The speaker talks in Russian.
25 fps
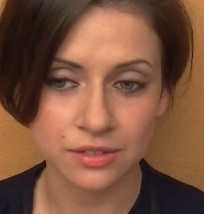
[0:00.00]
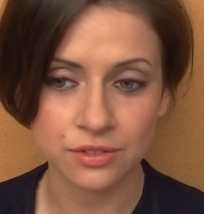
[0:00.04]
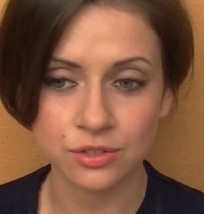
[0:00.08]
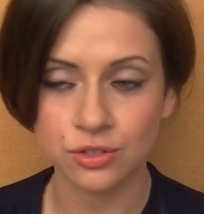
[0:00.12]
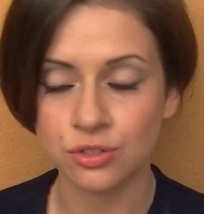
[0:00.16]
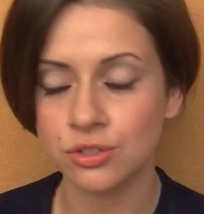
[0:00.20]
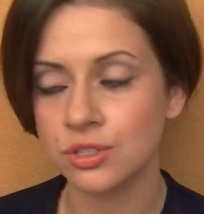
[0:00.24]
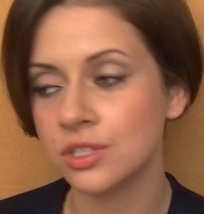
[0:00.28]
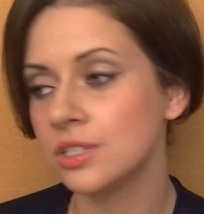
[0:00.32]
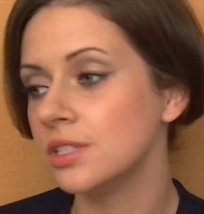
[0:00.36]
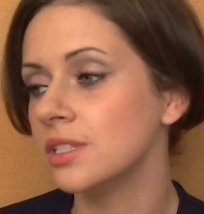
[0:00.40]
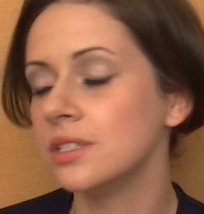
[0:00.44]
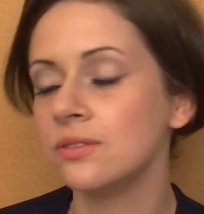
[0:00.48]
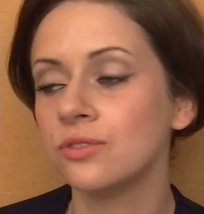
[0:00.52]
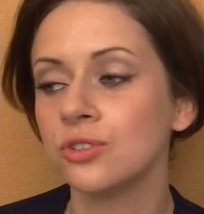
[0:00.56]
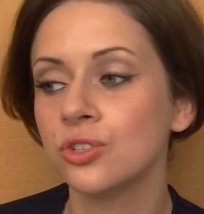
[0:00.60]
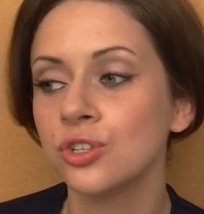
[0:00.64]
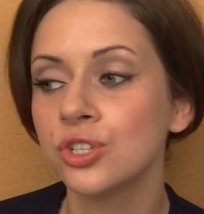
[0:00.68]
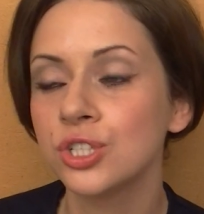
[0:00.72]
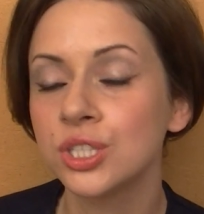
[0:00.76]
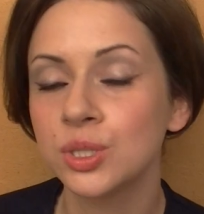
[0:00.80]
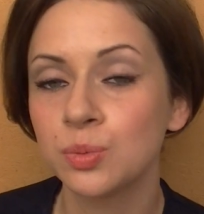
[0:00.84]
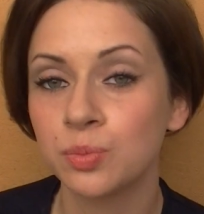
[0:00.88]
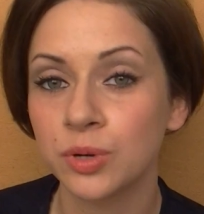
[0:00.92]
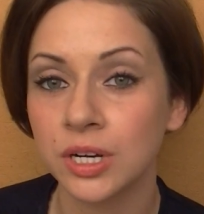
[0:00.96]
Все-таки
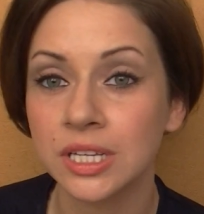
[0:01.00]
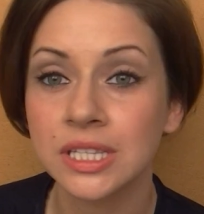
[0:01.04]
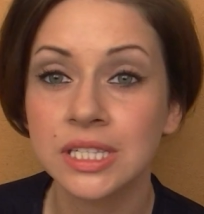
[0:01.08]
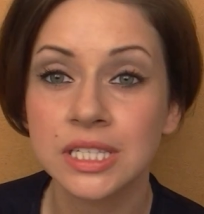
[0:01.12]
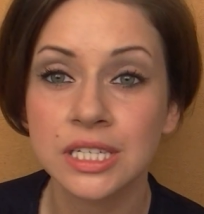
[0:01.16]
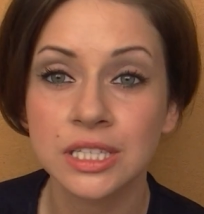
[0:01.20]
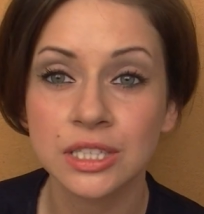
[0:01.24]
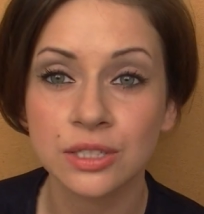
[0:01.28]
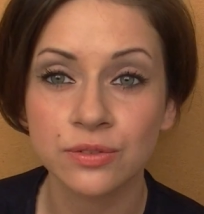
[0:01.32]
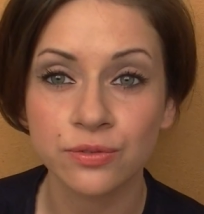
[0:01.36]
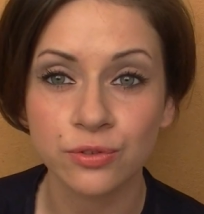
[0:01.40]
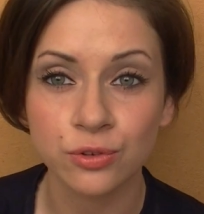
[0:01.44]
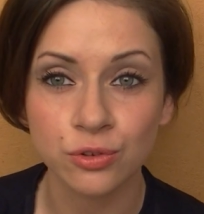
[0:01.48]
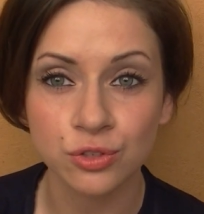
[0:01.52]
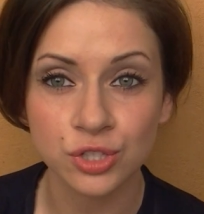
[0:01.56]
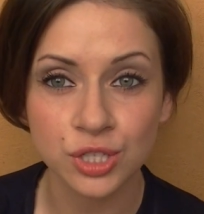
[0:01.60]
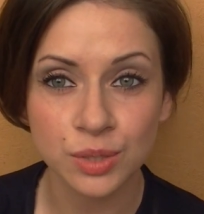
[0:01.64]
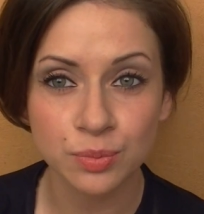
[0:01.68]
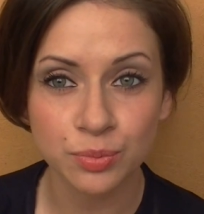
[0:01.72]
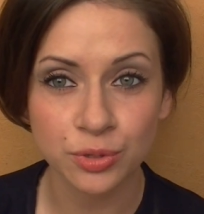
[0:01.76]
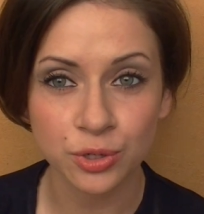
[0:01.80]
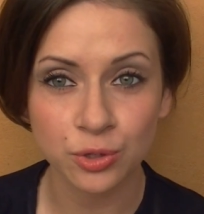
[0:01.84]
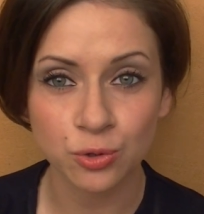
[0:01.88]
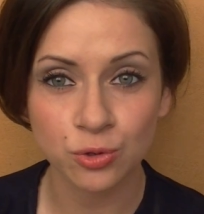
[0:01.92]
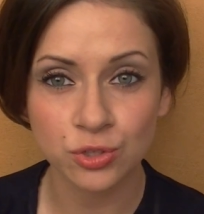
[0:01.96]
90% людей
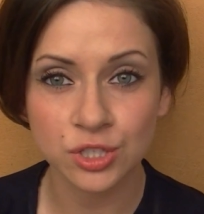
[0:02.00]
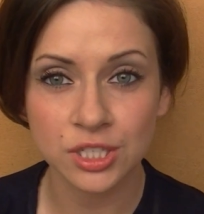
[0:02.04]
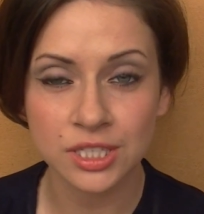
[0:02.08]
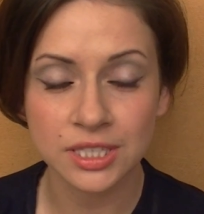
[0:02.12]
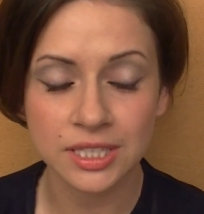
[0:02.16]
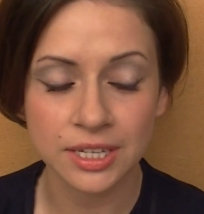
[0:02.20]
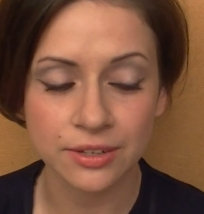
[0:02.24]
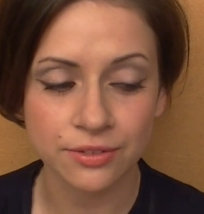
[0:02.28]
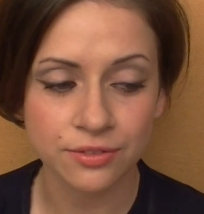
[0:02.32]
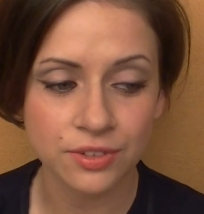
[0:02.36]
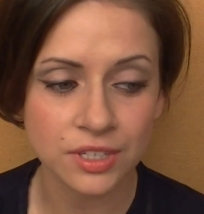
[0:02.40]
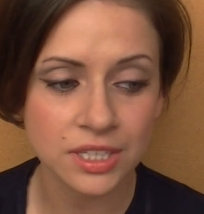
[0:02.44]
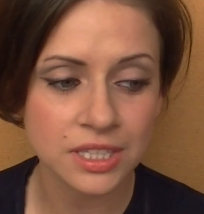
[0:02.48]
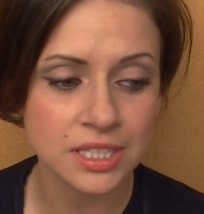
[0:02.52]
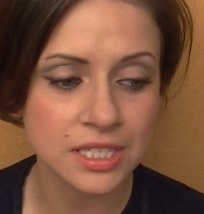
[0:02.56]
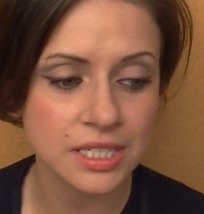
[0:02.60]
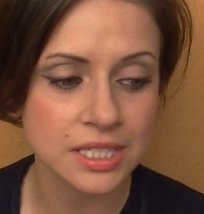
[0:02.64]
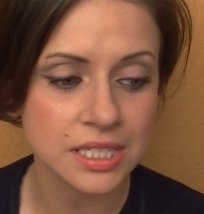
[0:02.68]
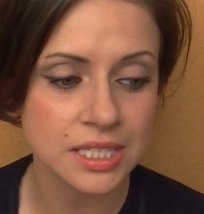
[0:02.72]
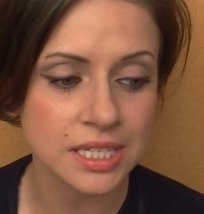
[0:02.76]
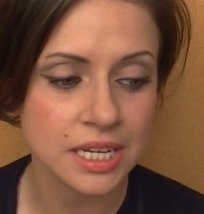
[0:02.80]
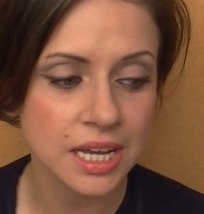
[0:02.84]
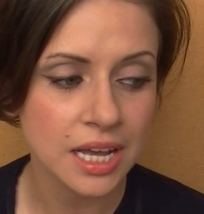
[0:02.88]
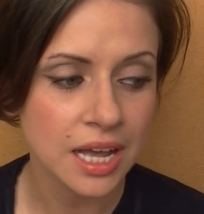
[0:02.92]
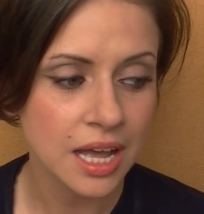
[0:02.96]
приходят на
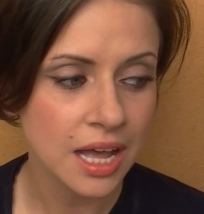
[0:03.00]
фитнес,